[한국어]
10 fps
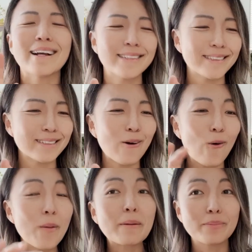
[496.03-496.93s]
엑스트라
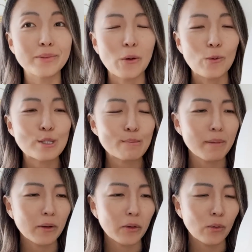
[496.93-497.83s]
500불이에요.
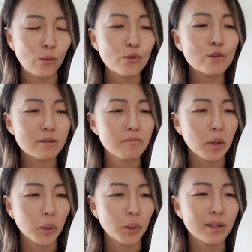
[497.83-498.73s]
50만원, 5,
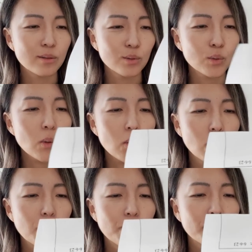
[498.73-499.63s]
60만원. 그래서 총
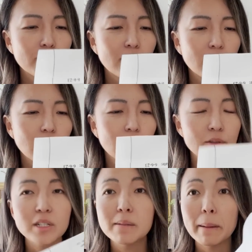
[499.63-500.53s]
어,
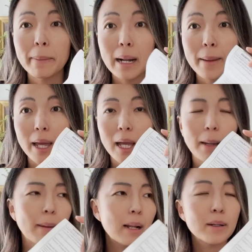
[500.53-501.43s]
700, 800,
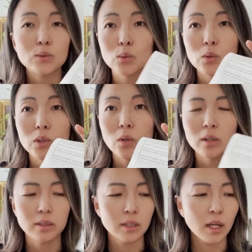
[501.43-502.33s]
800 정도 든 것
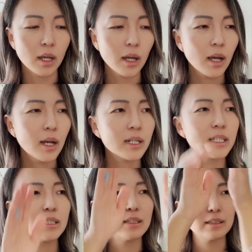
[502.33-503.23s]
같은데
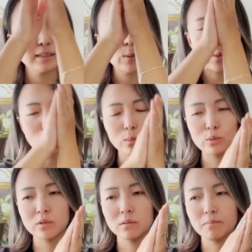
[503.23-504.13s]
그 어,
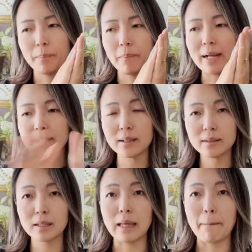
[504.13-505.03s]
무슨
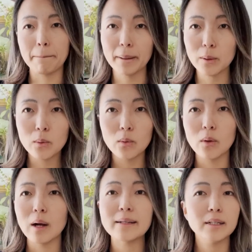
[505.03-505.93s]
화장대 다
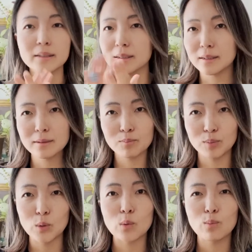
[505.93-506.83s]
빼고 화장대는
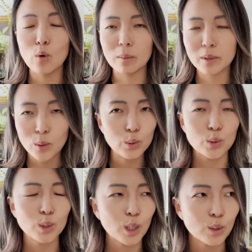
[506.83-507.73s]
비용 포함된 거
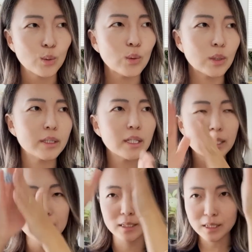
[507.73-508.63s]
절대 아니고 그냥
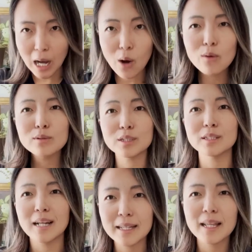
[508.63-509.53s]
그
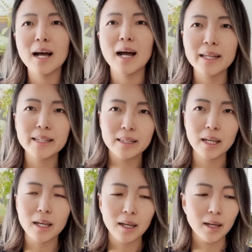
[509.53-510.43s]
샤워실 하나
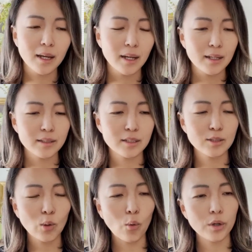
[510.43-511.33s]
하는데
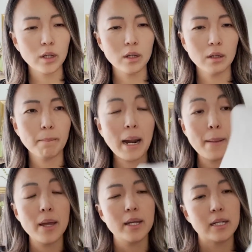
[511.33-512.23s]
지금 거의
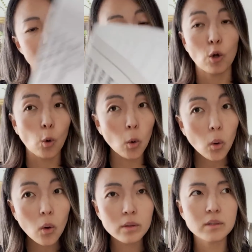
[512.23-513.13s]
800에
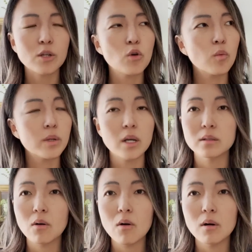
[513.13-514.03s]
들었고 재료비
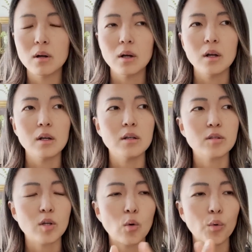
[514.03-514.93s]
해서
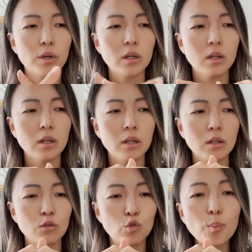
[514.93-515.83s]
이제
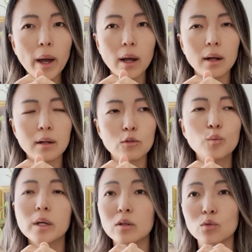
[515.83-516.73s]
거의 900
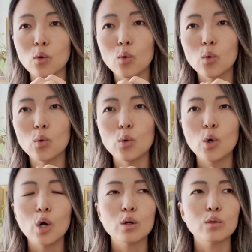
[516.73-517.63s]
900이 들었고
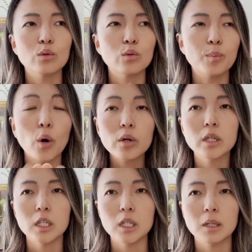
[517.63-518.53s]
그리고
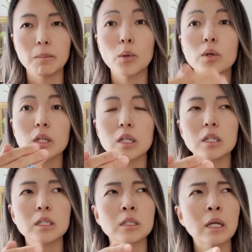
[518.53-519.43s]
변기
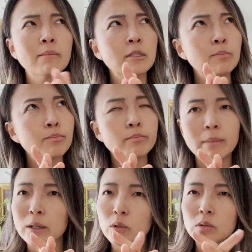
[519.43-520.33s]
변기는
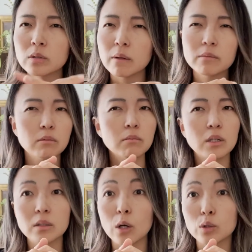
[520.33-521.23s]
30만원,
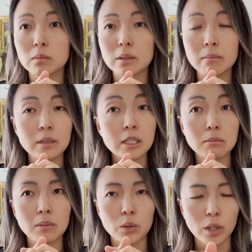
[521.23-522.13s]
30만원, 40, 3,
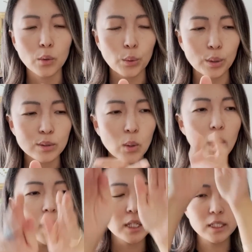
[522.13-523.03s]
40만원 했거든요 그래서
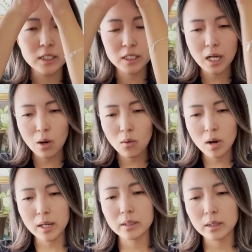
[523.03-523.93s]
그
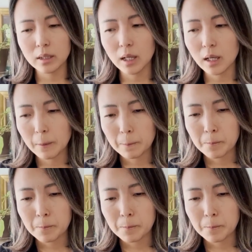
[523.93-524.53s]
샤워하는데